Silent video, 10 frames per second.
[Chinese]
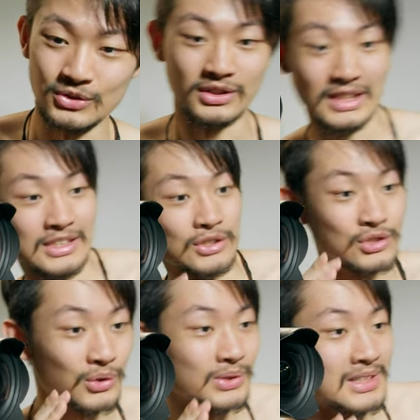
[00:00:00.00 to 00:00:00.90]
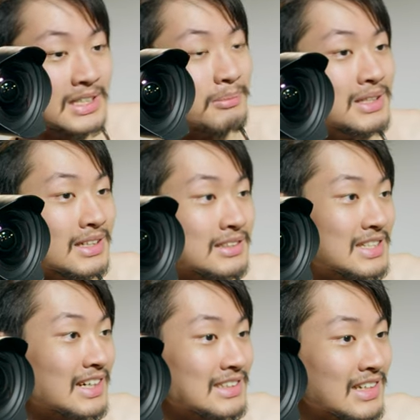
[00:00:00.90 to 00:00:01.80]
然后大家都凑在前面这样
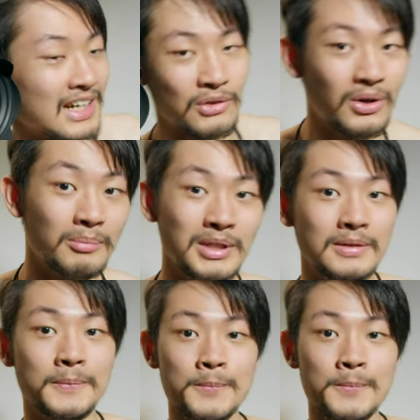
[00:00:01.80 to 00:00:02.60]
抢着看画面，